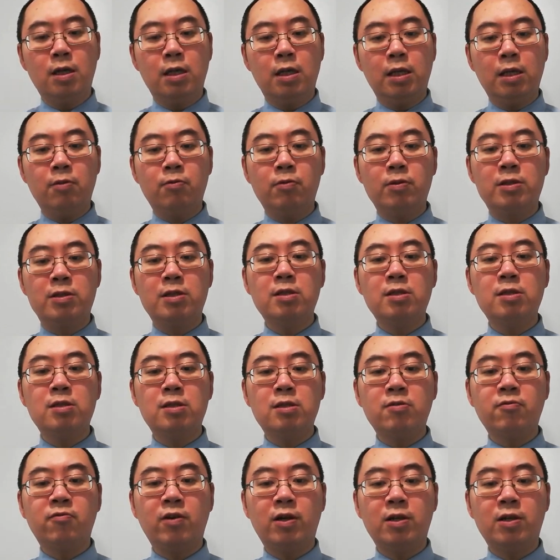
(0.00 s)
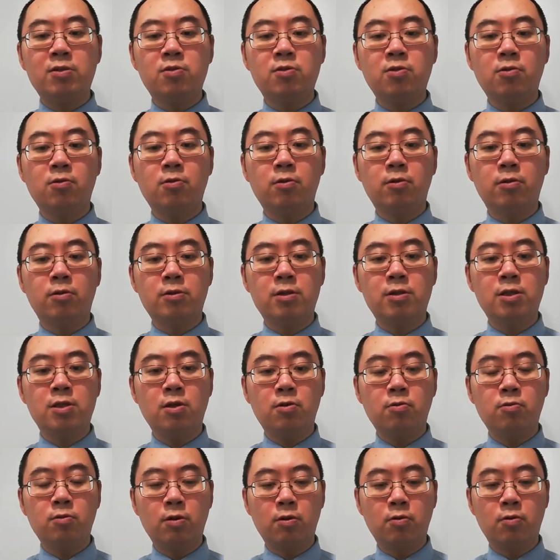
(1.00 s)
因为自己犯错而
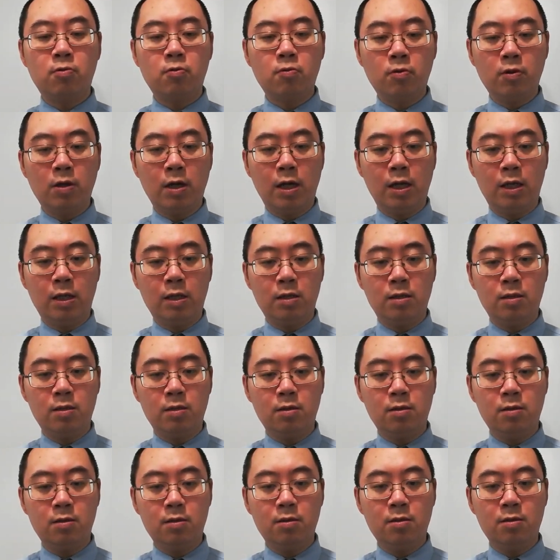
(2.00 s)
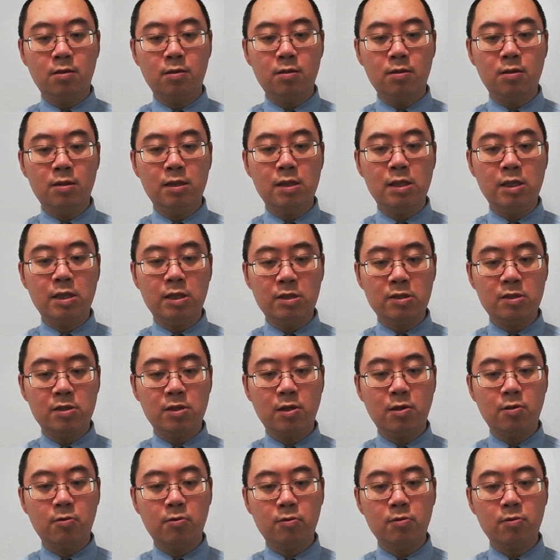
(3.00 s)
受的苦难，忍
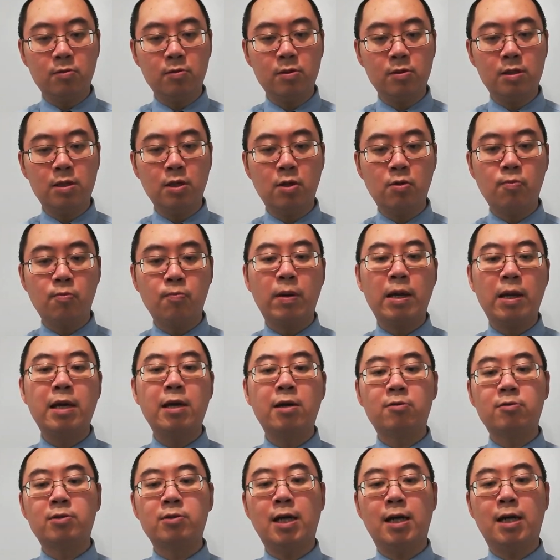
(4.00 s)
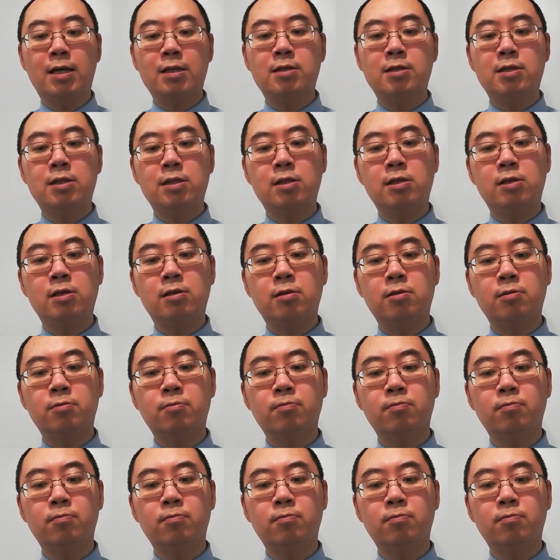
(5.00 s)
受就没有价值了，